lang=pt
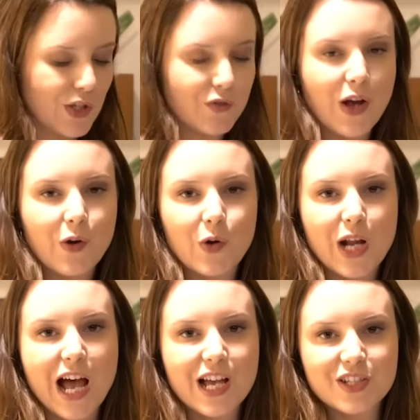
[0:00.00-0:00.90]
você tiver
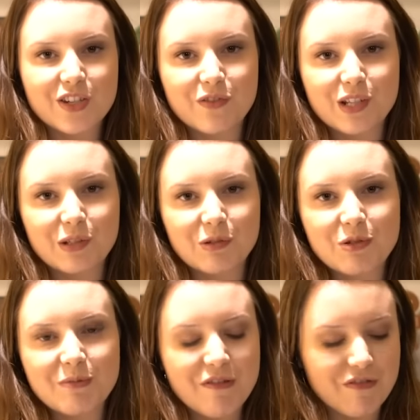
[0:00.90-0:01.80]
coragem, vira tudo
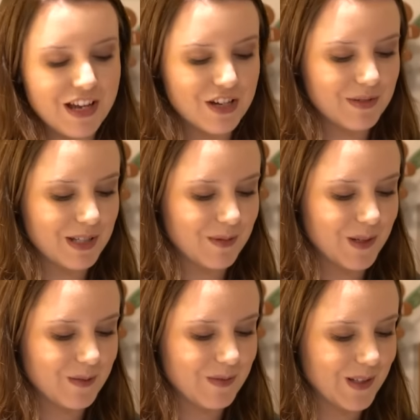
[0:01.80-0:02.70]
de uma vez, mas é porque
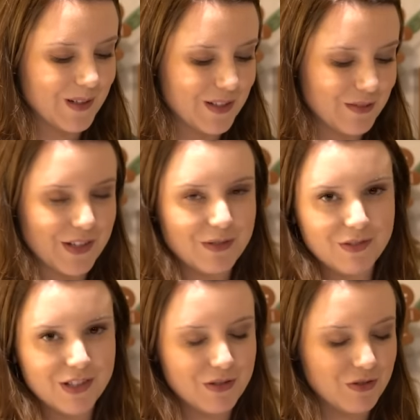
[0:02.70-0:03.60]
eu sou medrosa, faço
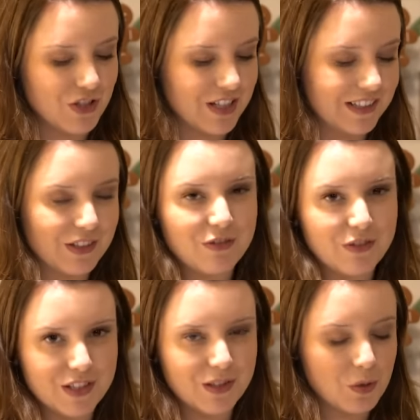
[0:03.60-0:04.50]
muita sujeira, então eu
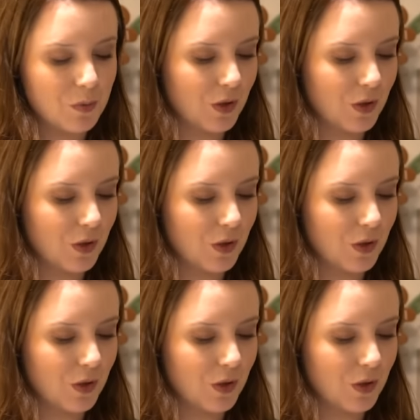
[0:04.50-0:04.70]
vou virando aos